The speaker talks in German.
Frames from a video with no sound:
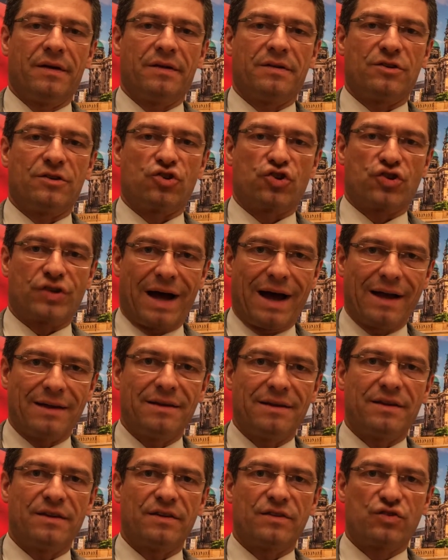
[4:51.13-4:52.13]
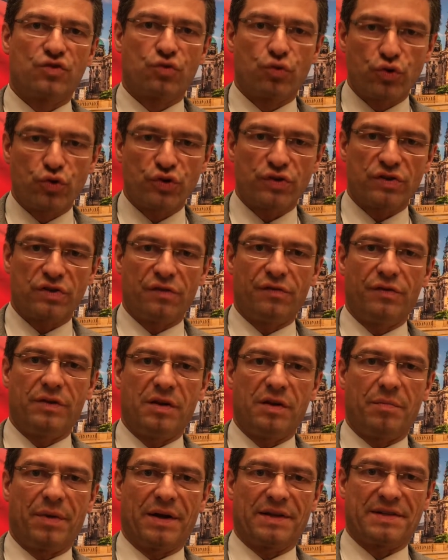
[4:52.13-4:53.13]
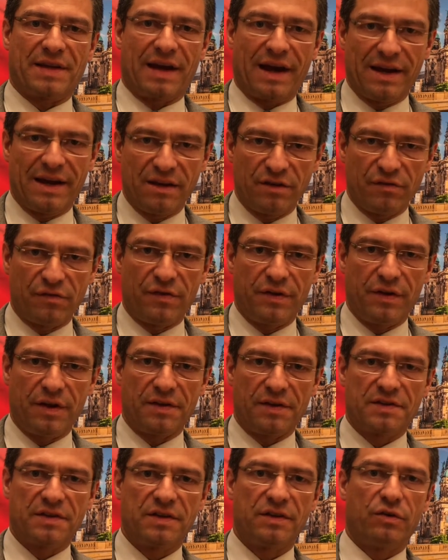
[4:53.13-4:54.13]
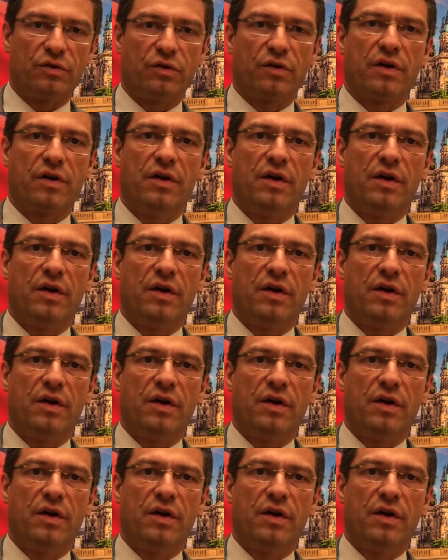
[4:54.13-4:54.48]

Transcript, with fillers: die staatlichen Zuschüsse für die Parteienfinanzierung